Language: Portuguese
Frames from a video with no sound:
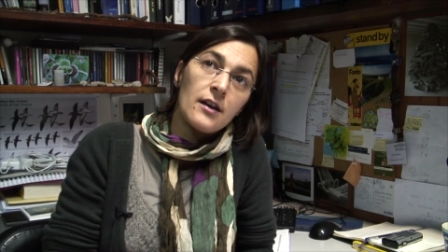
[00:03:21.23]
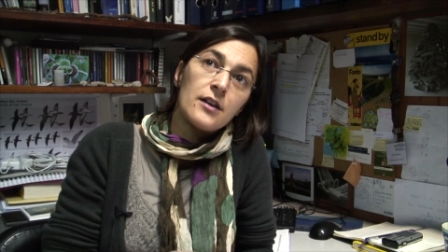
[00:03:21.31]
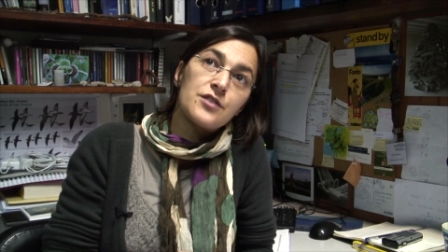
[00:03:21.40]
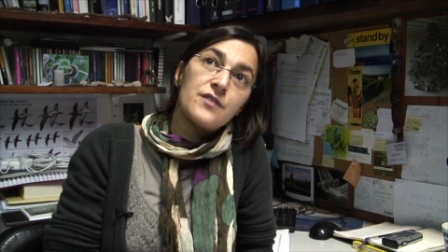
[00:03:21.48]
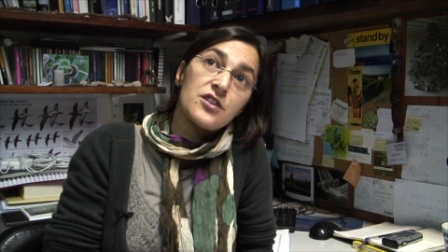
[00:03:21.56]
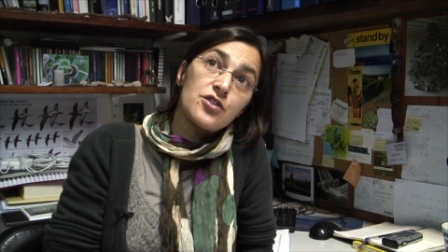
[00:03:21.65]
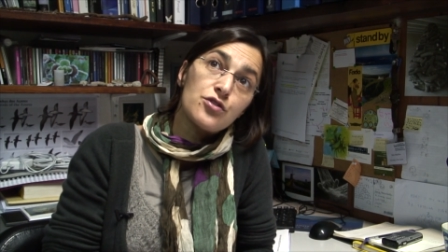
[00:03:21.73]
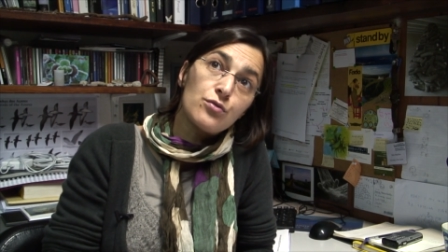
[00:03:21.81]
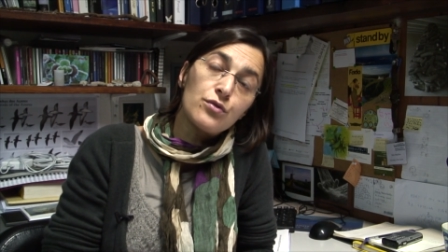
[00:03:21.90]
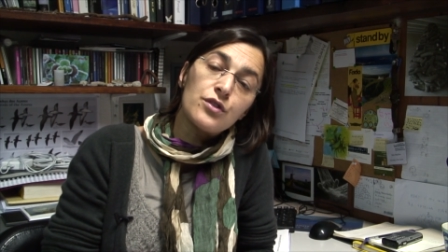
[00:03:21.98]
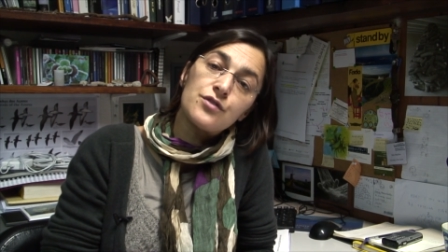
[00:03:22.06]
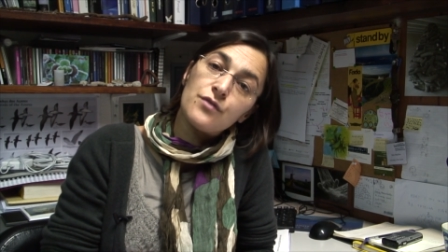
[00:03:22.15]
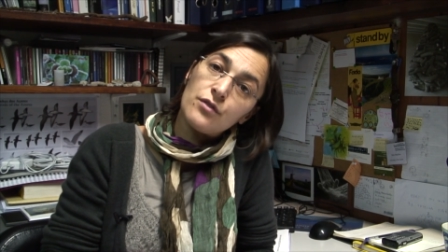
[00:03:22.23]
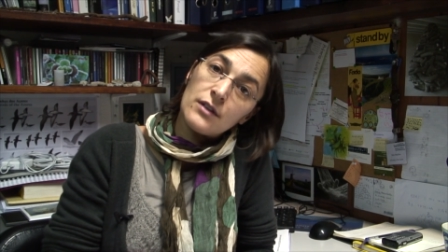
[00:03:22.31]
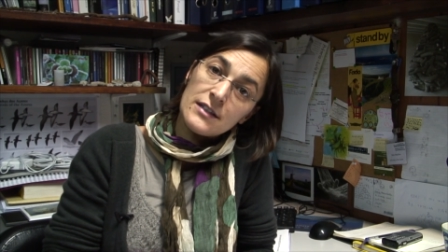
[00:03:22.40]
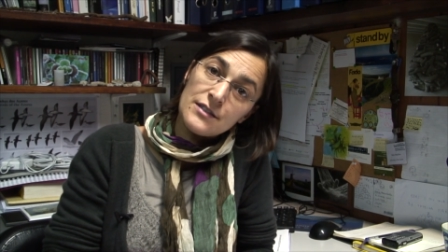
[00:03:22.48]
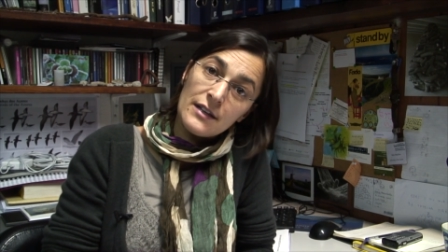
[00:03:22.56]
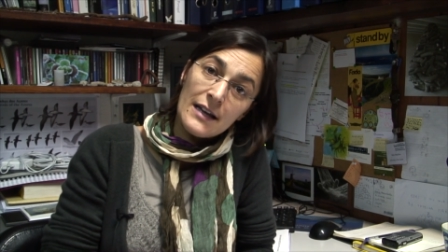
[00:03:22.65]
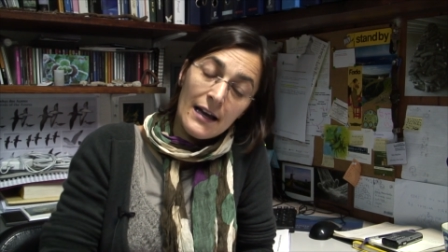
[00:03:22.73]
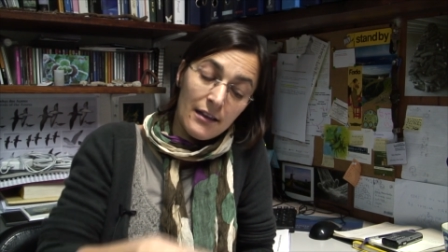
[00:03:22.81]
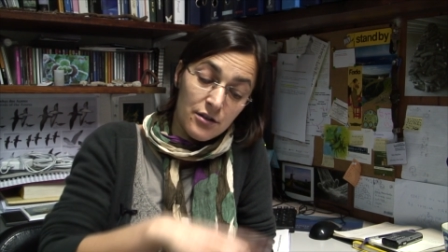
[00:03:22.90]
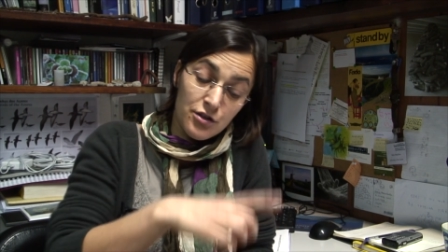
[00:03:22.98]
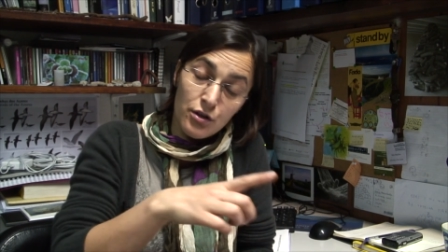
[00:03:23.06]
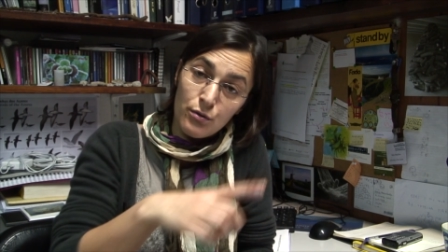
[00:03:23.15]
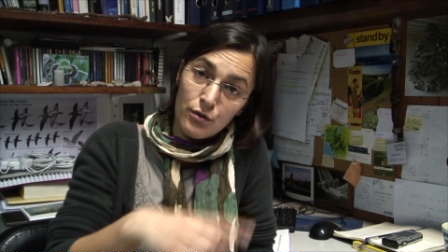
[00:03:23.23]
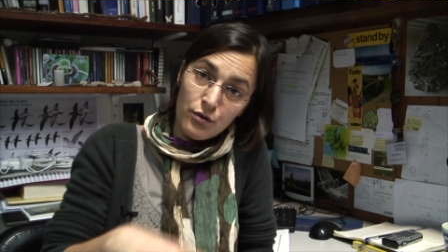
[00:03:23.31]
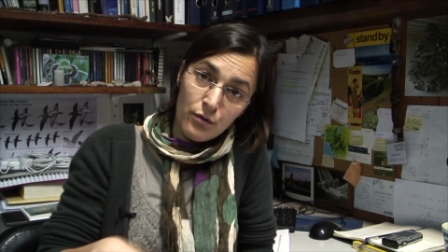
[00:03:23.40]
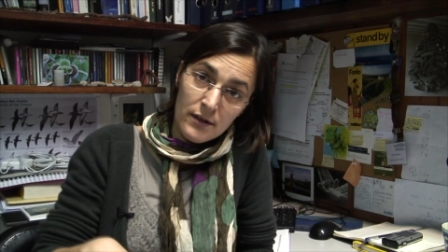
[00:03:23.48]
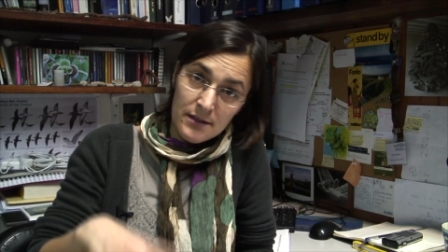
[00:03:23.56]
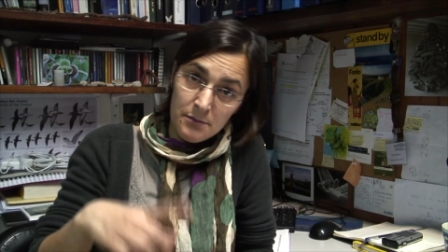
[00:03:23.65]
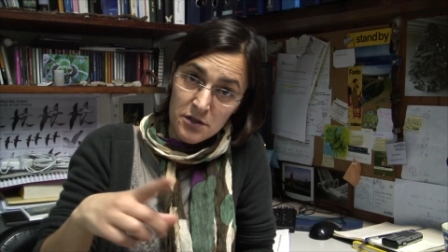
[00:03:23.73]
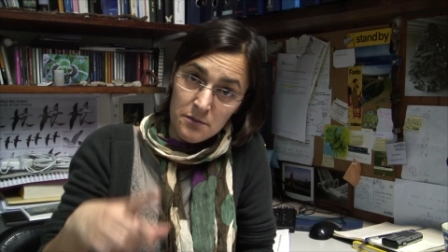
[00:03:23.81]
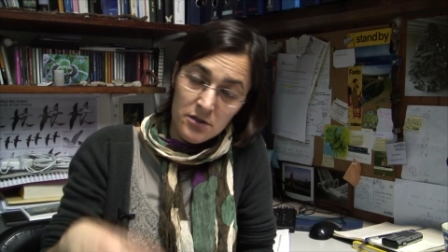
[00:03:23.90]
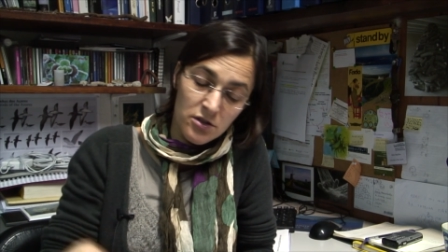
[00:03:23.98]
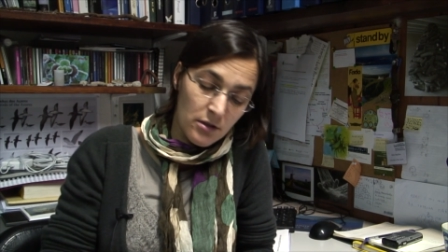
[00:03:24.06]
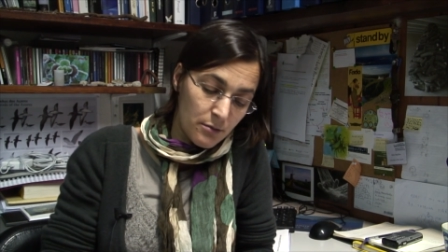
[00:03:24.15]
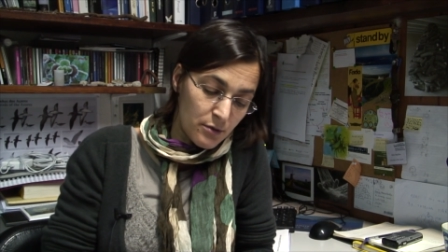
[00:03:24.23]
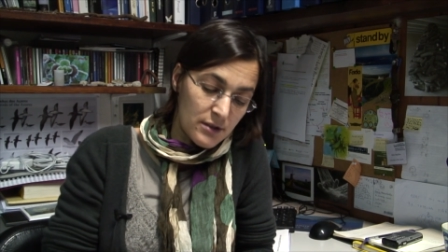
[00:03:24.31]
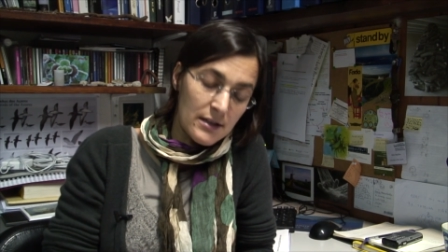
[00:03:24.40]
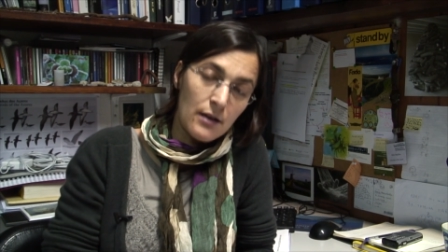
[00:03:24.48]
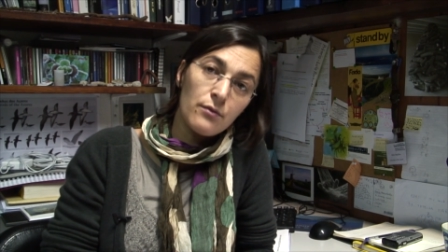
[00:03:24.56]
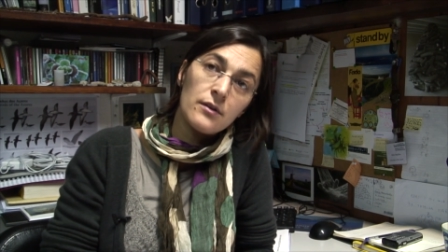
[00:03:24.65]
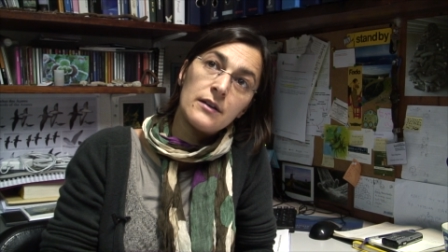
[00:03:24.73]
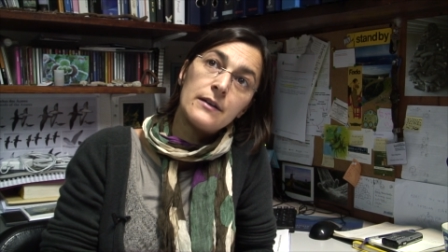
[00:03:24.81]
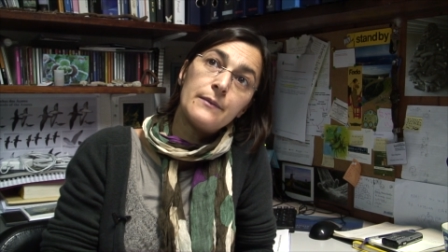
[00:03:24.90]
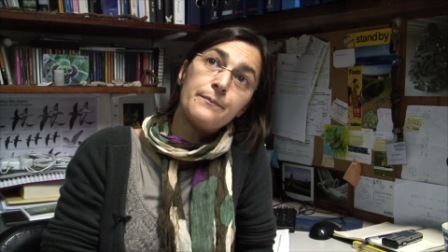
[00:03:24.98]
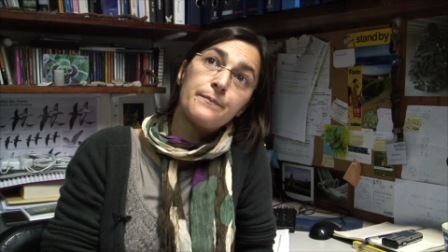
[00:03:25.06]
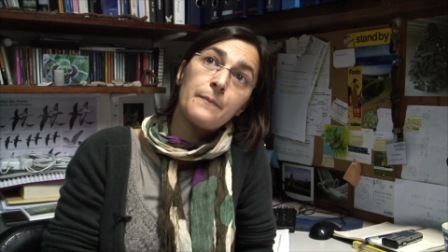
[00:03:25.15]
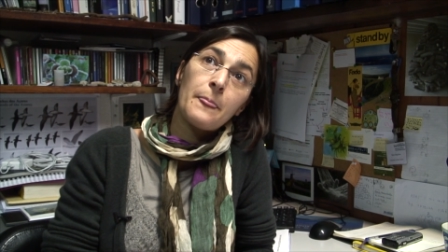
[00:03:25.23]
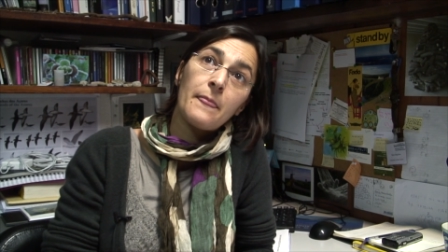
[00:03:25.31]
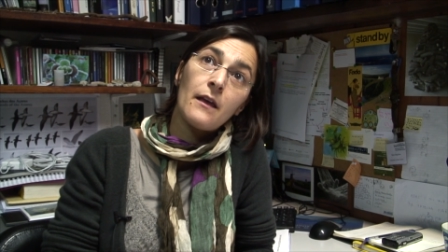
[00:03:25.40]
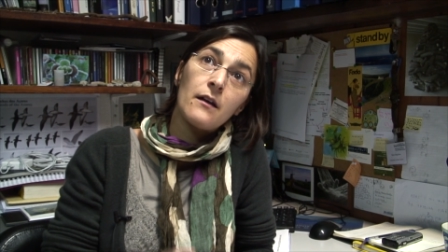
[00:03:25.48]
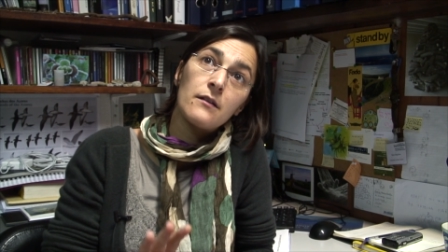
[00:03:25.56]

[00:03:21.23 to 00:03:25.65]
As viagens curtas foram classificadas de acordo com essa mesma distribuição um,